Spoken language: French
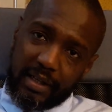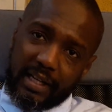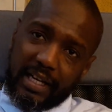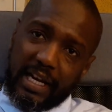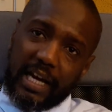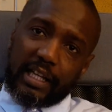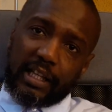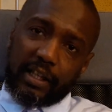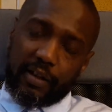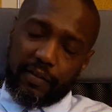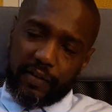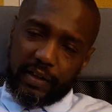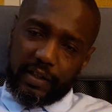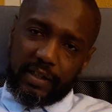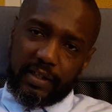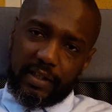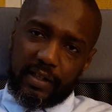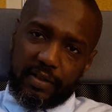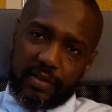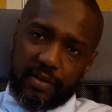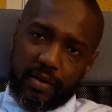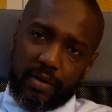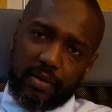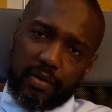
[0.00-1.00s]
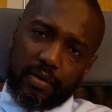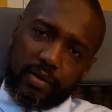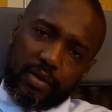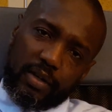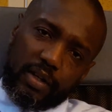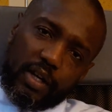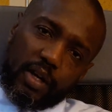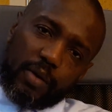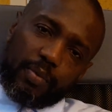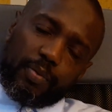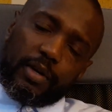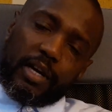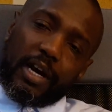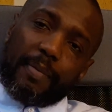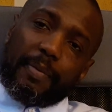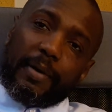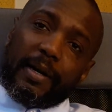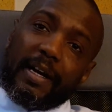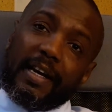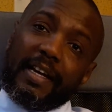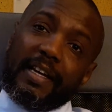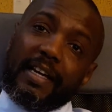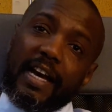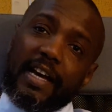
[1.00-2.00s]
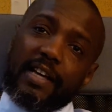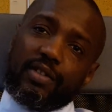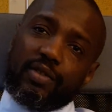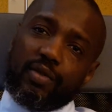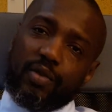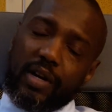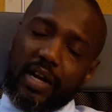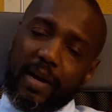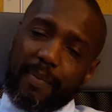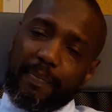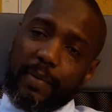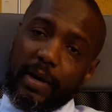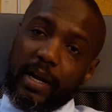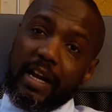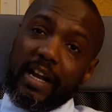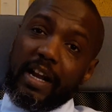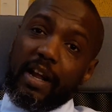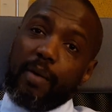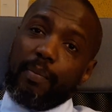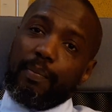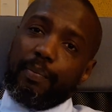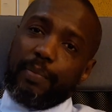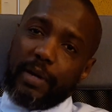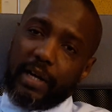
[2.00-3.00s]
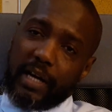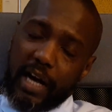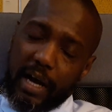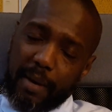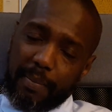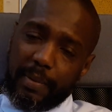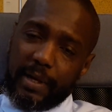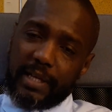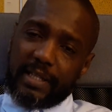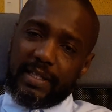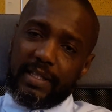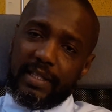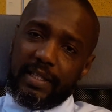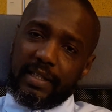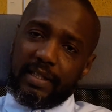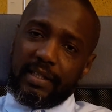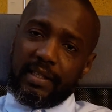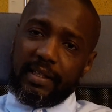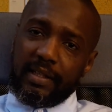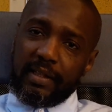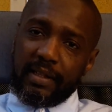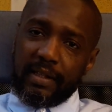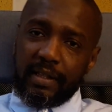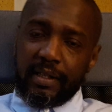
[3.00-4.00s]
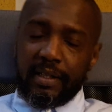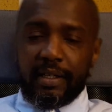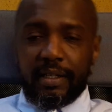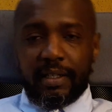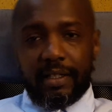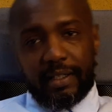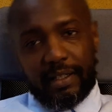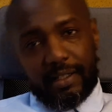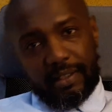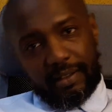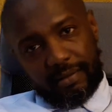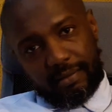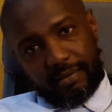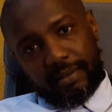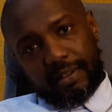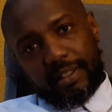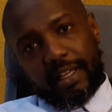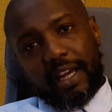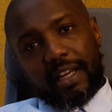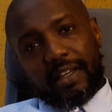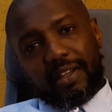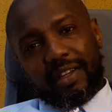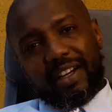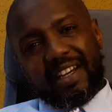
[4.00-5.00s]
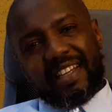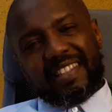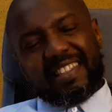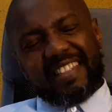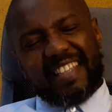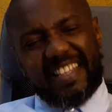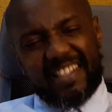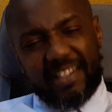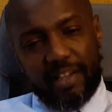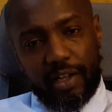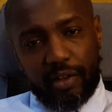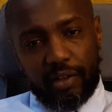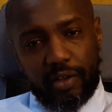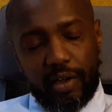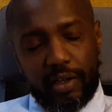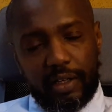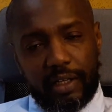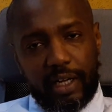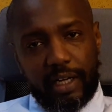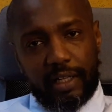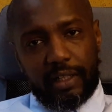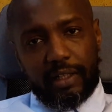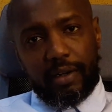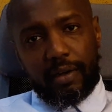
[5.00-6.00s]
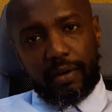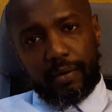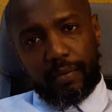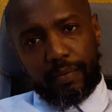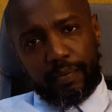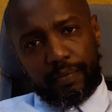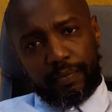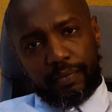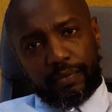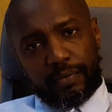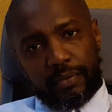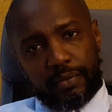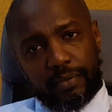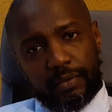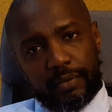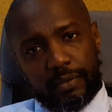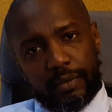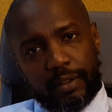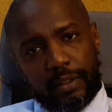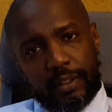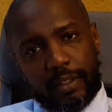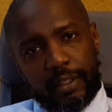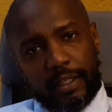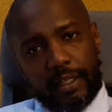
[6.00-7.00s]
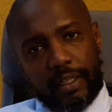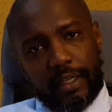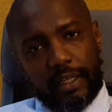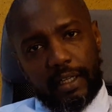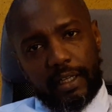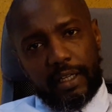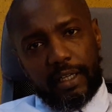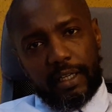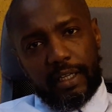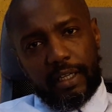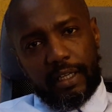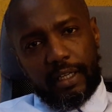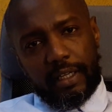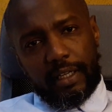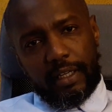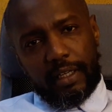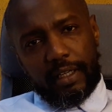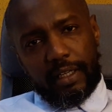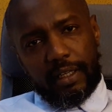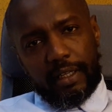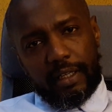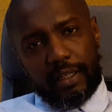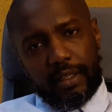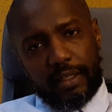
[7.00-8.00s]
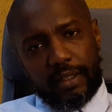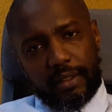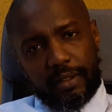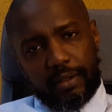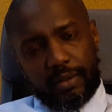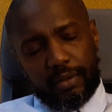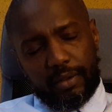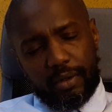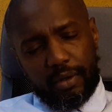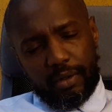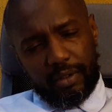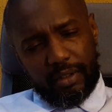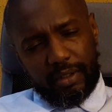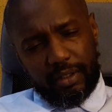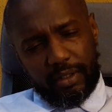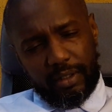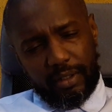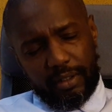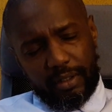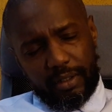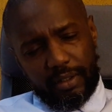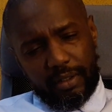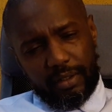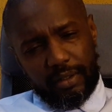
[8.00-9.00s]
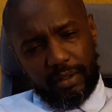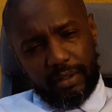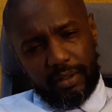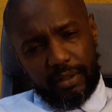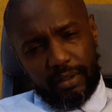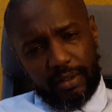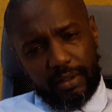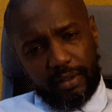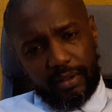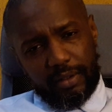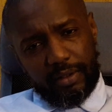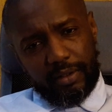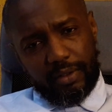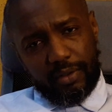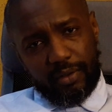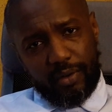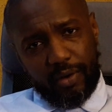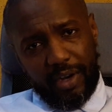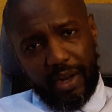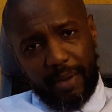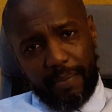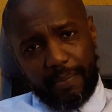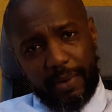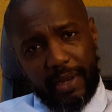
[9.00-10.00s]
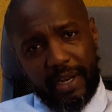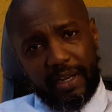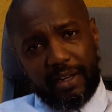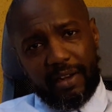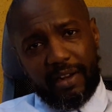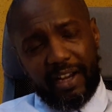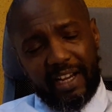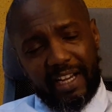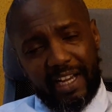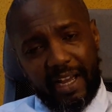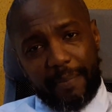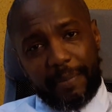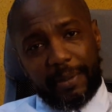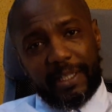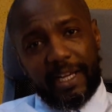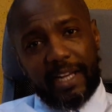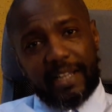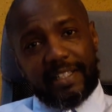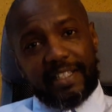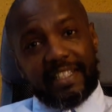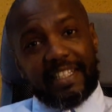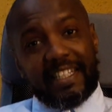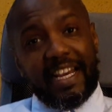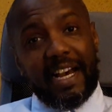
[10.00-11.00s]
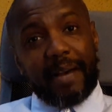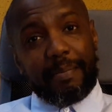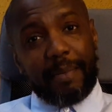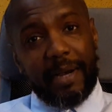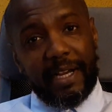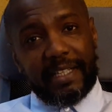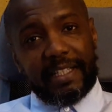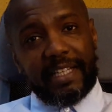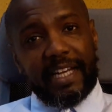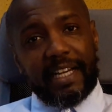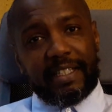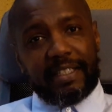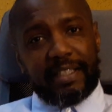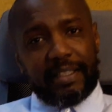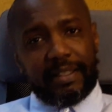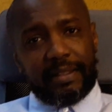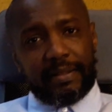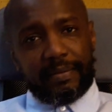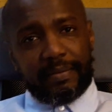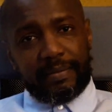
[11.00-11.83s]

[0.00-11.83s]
90 ans. Et puis après, il y a eu ce qu'on appelle l'Empire abbasside, ça a duré 534 ans. Et donc, euh, ce qu'on appelle leur capitale, c'était à Bagdad.